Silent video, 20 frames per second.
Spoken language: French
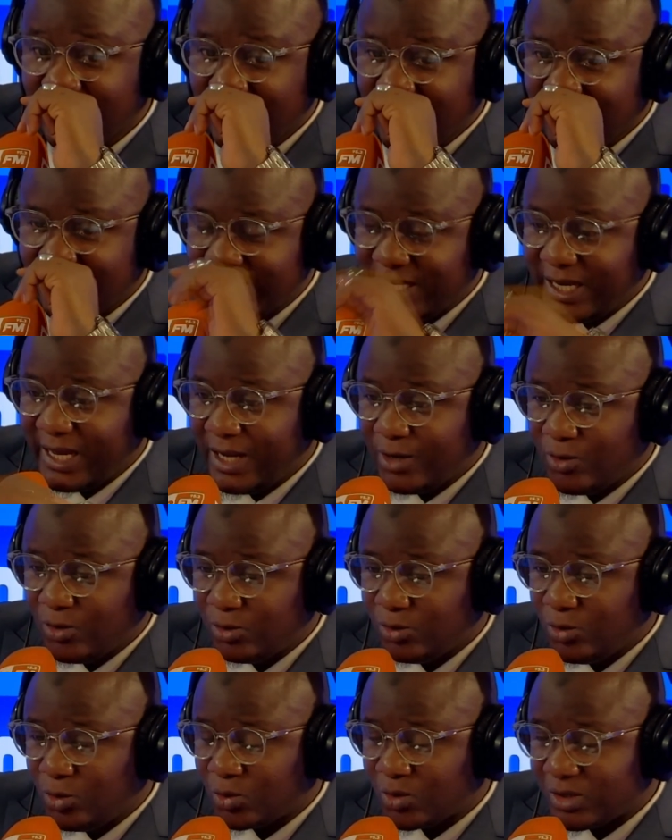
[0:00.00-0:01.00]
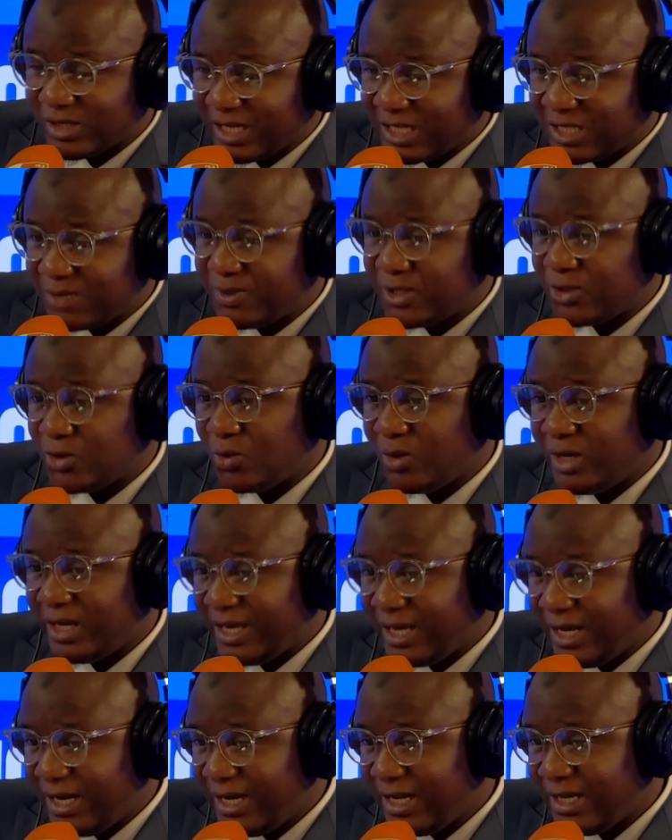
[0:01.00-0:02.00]
Est-ce qu'il y a d'autres aspects sur
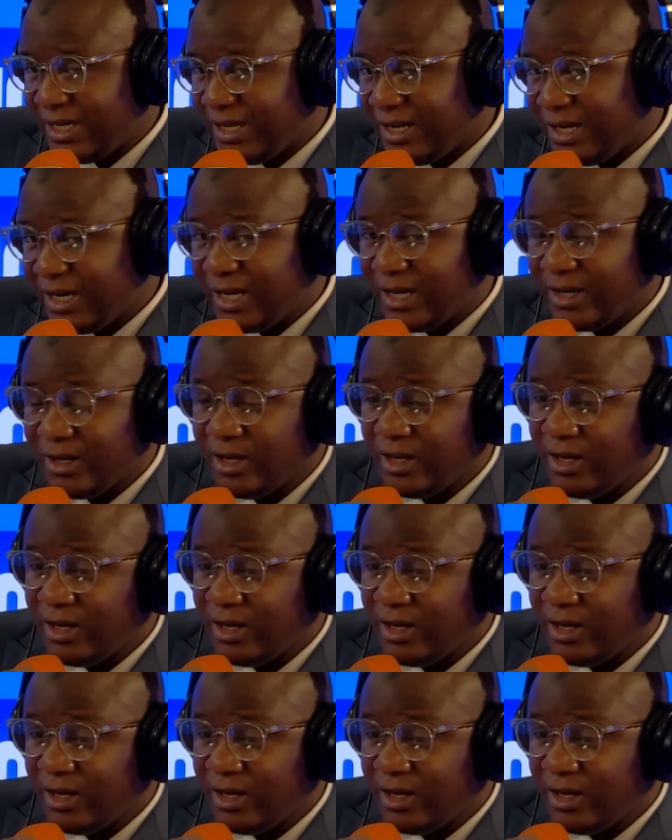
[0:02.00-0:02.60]
lesquels les Guinéens